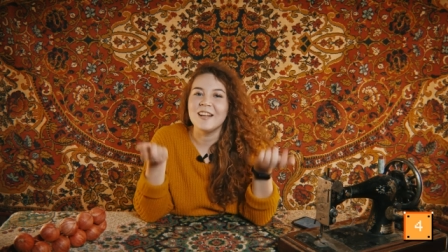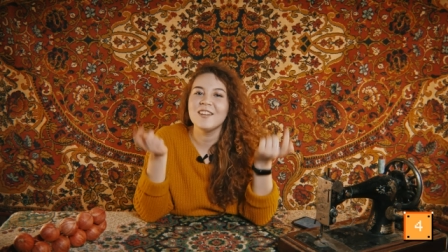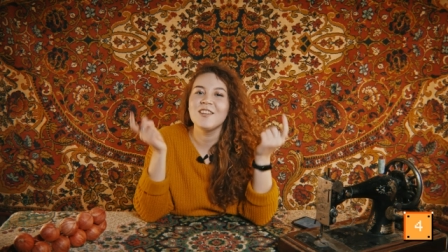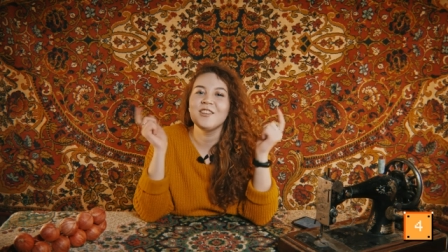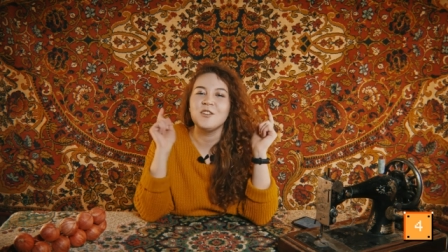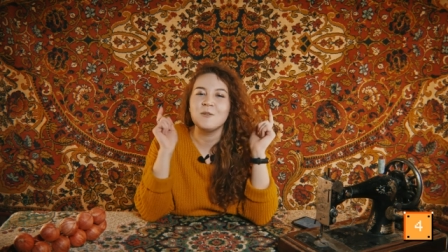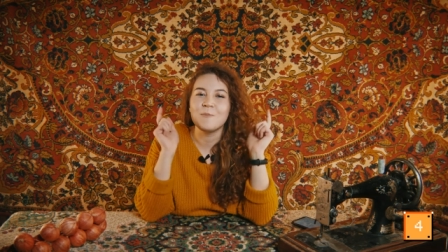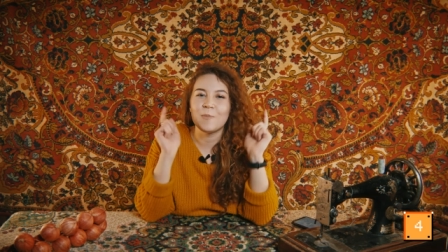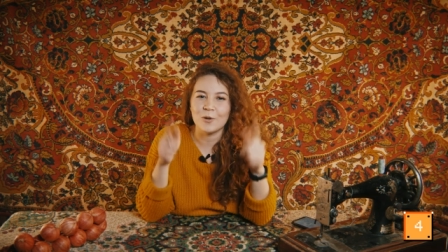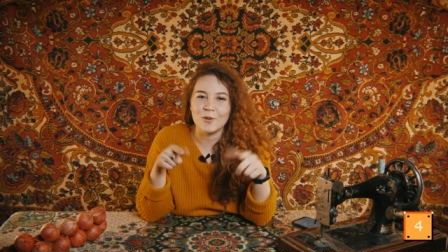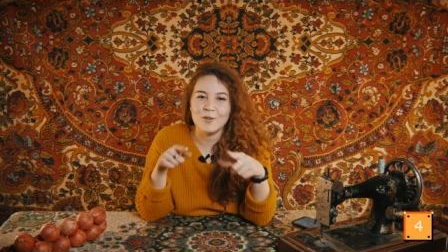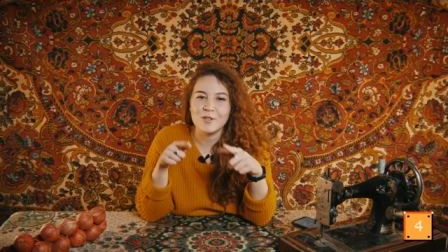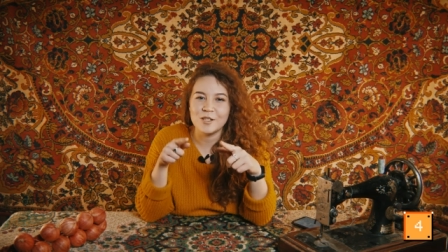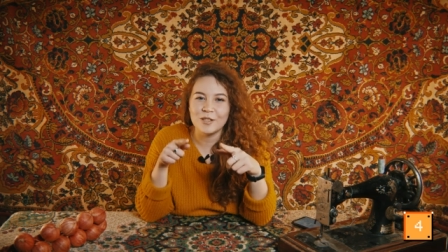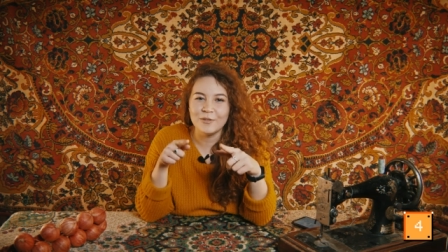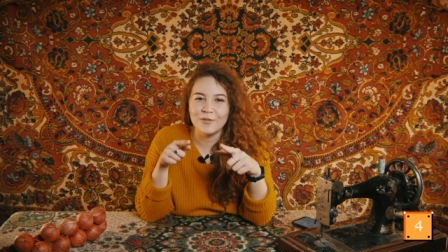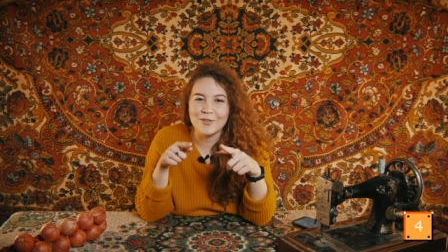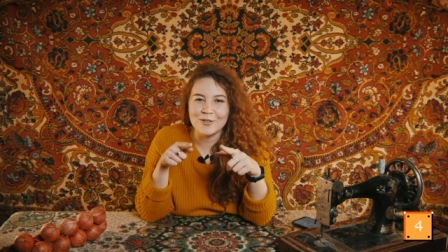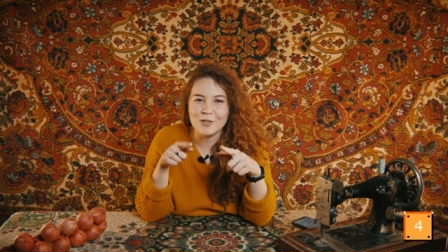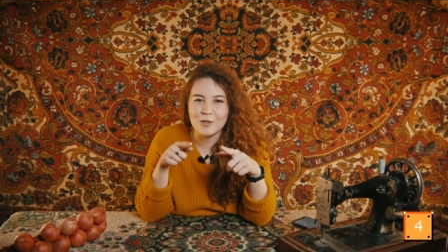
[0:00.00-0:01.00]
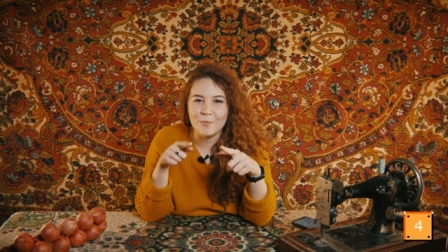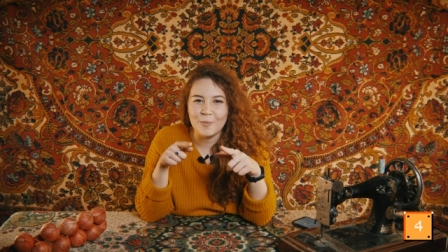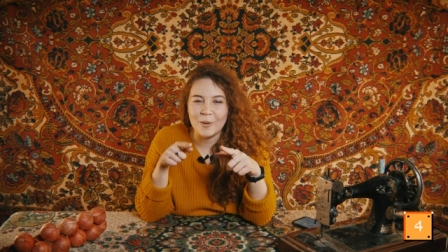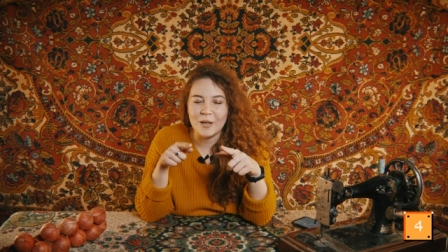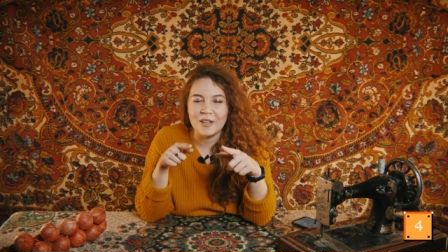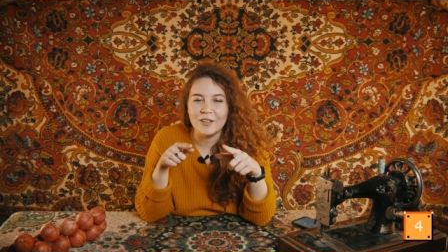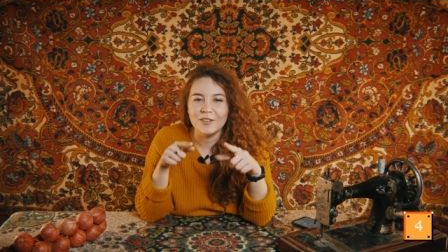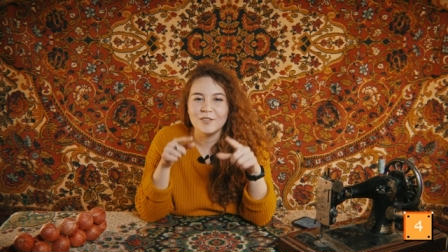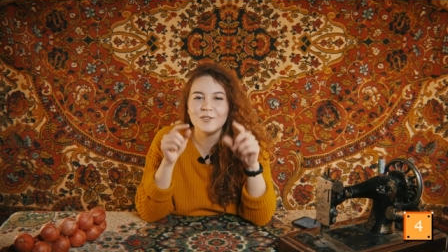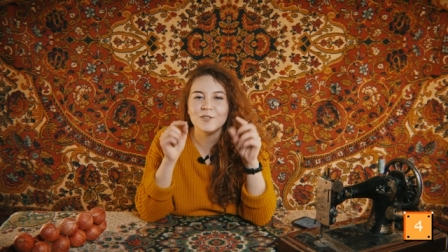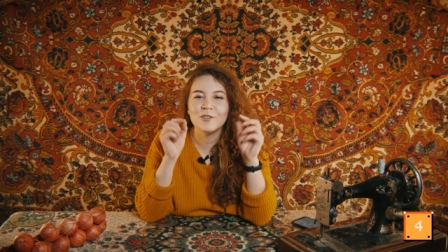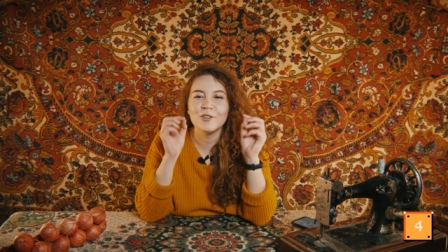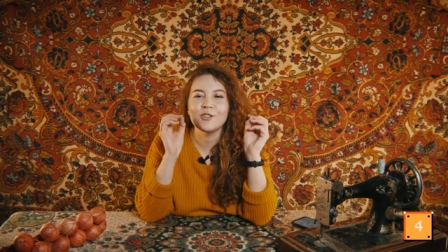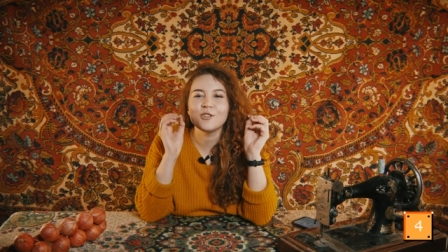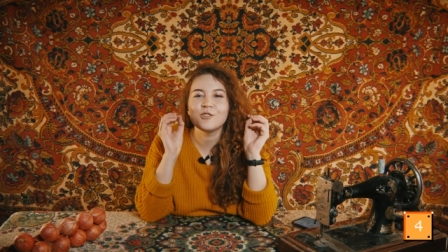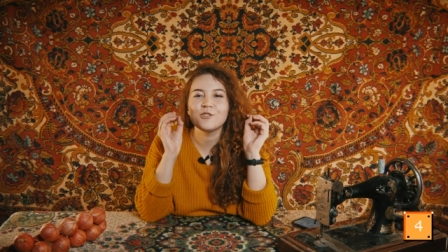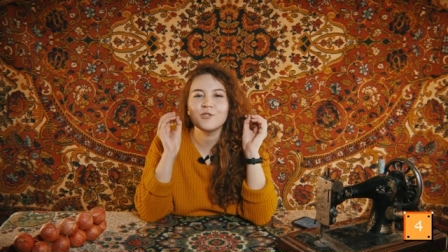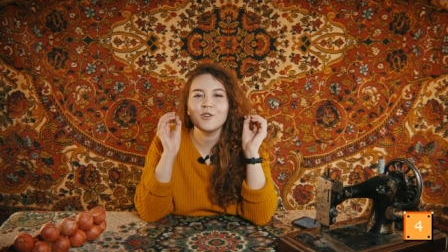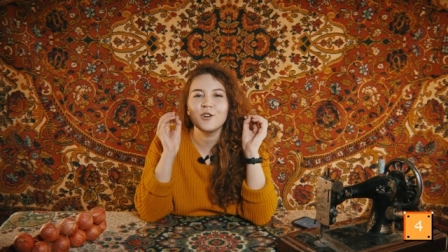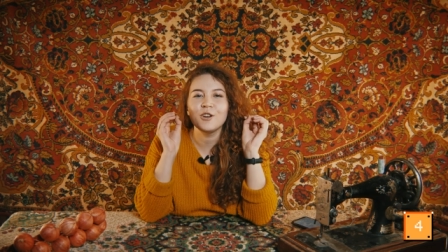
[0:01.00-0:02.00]
Они не просто выступили, но
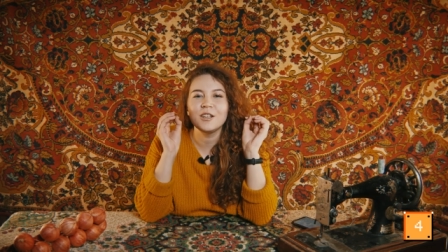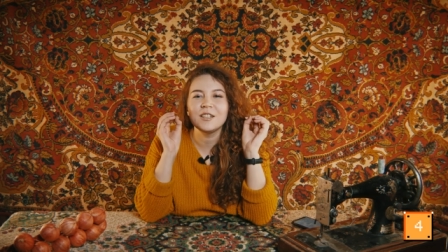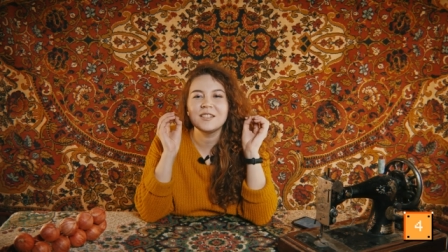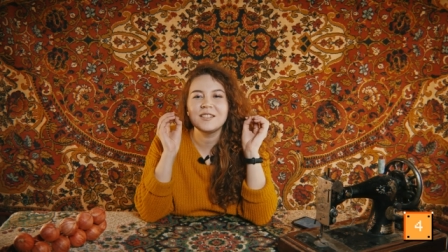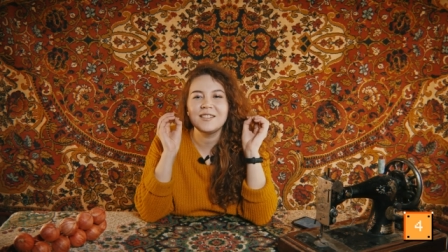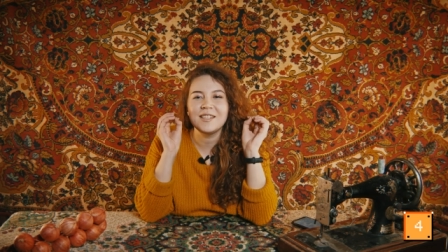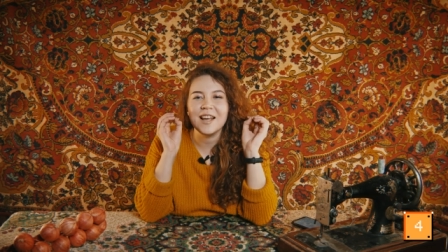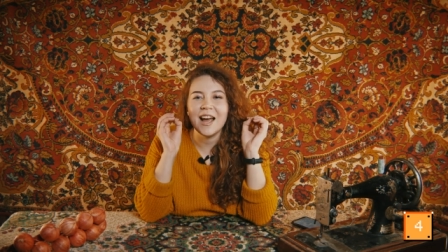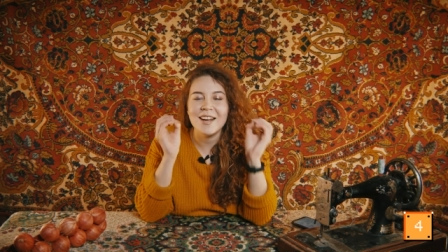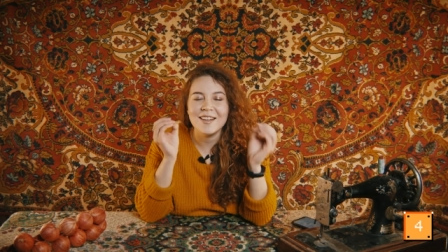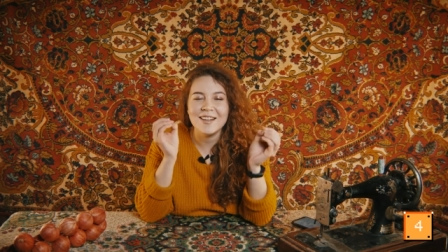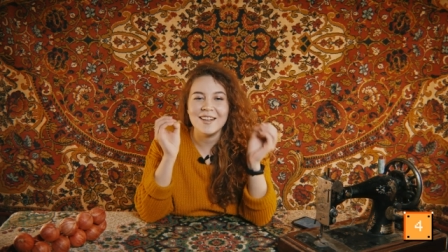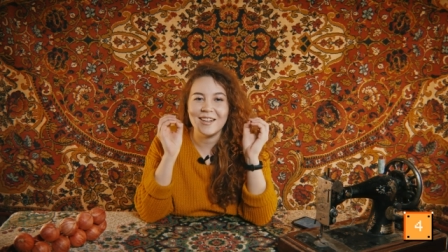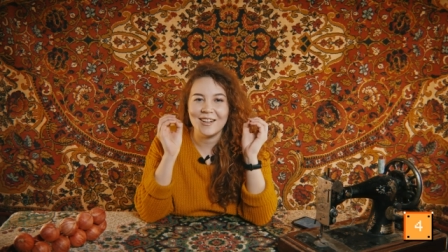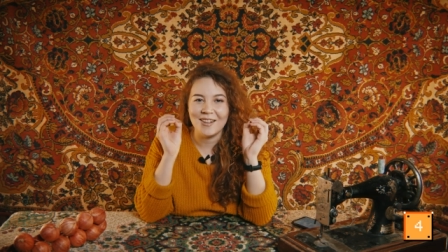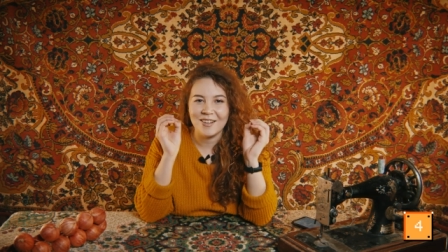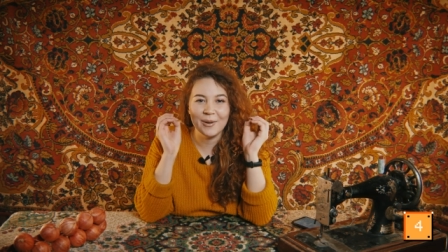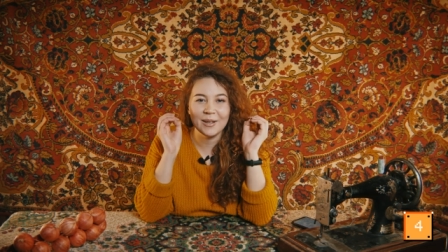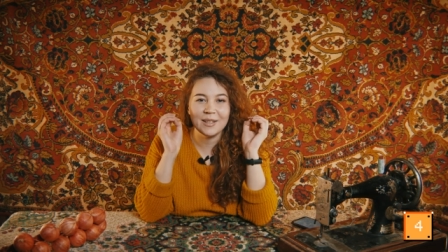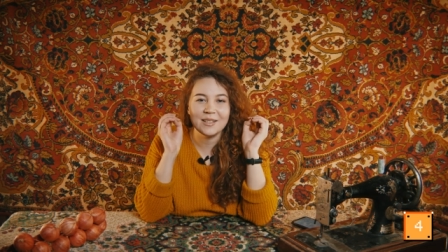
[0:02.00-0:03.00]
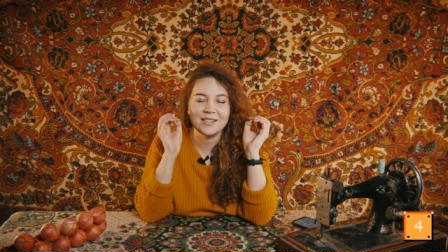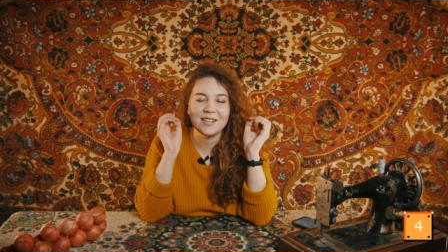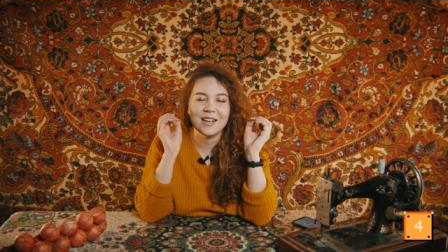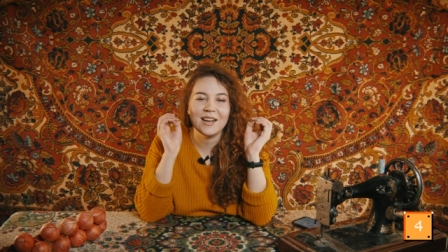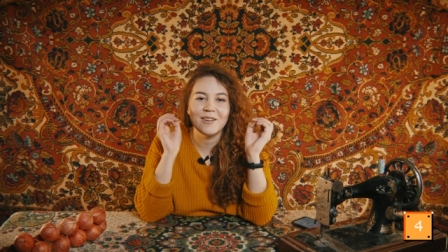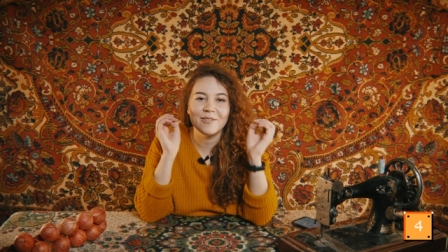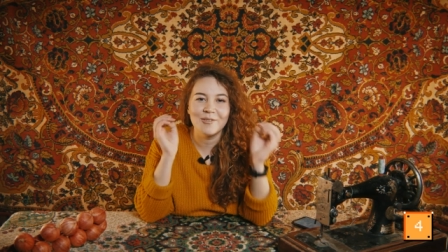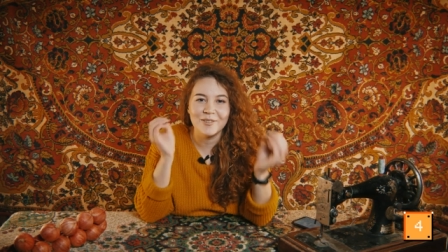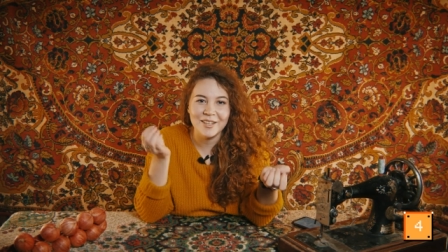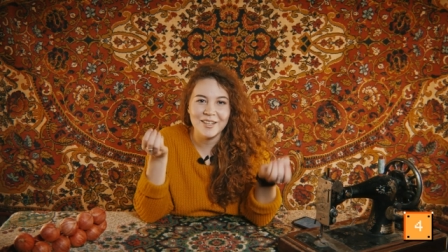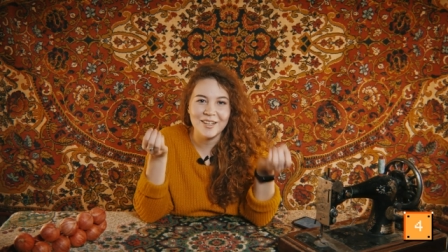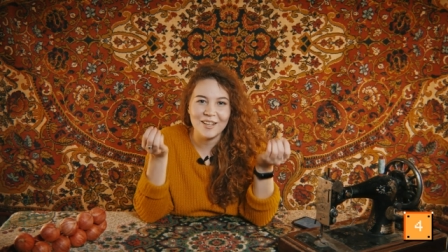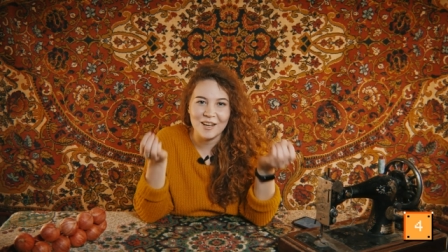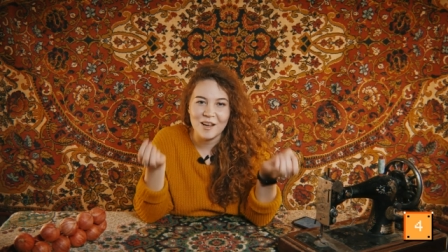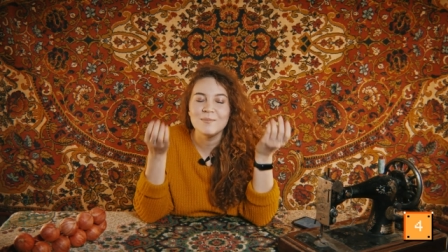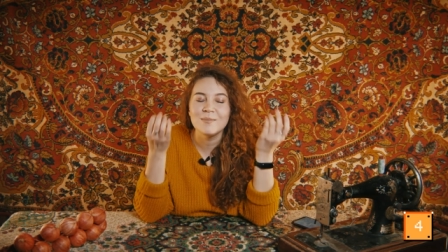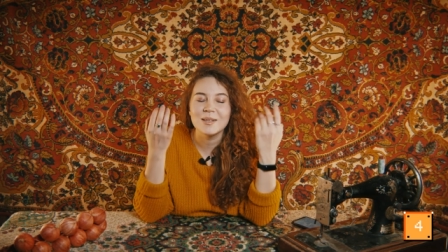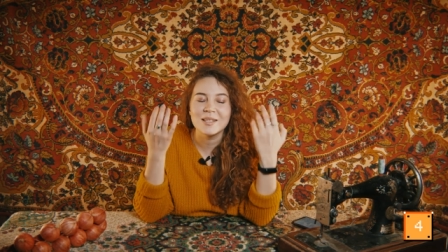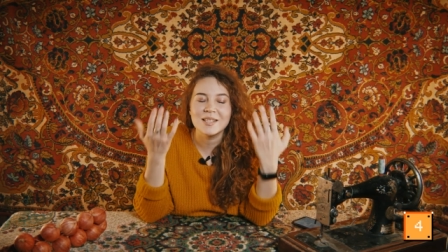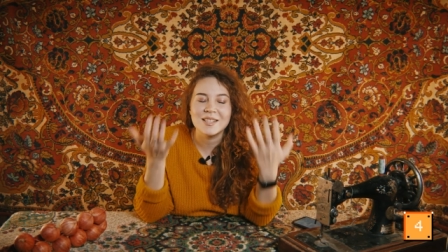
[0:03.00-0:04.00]
еще и заняли призовые
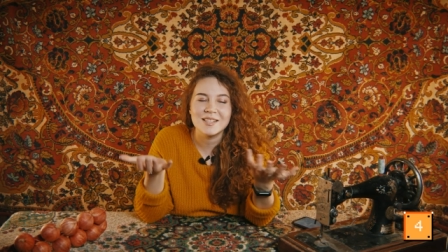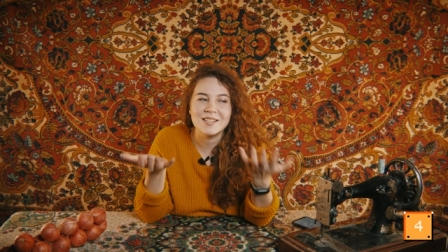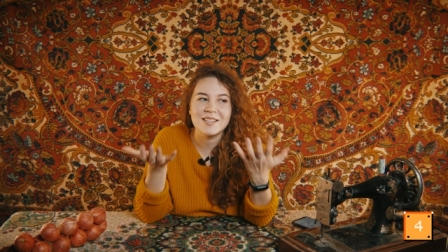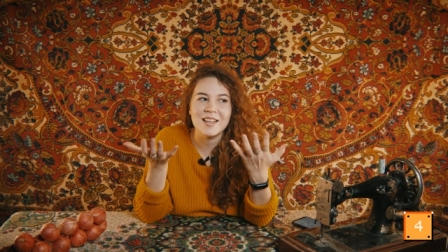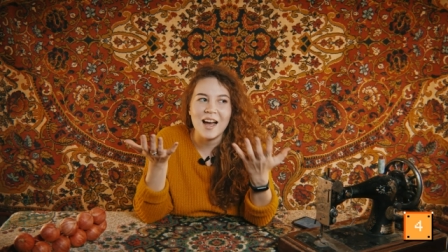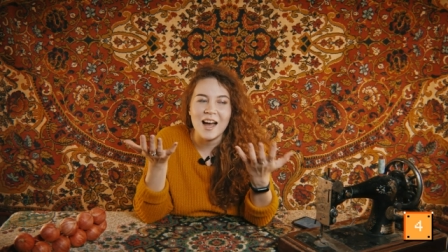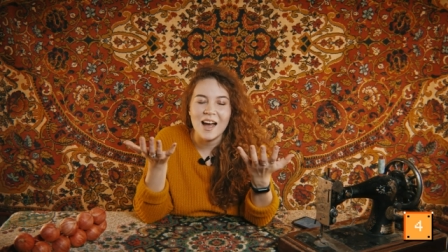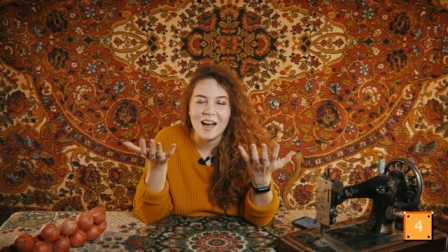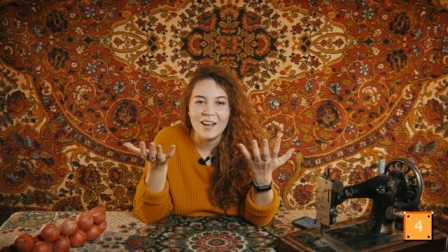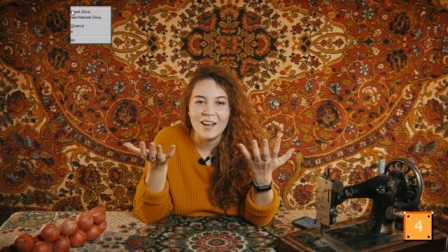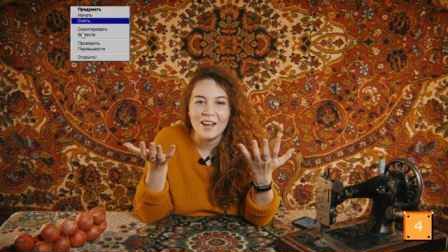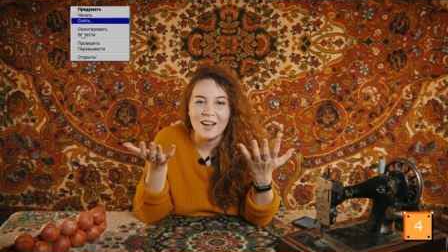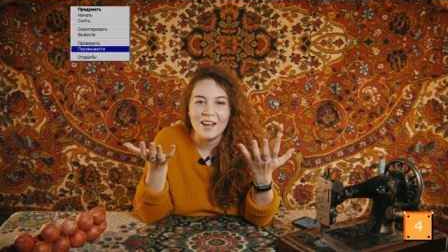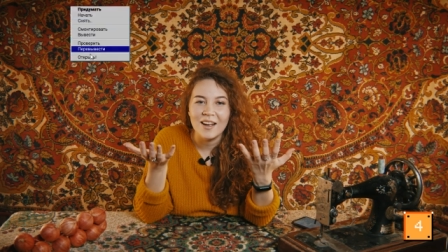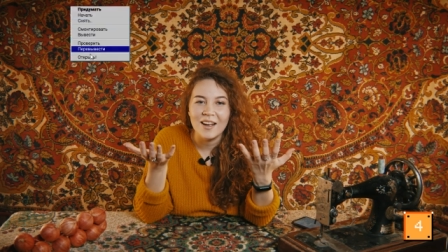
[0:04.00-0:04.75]
места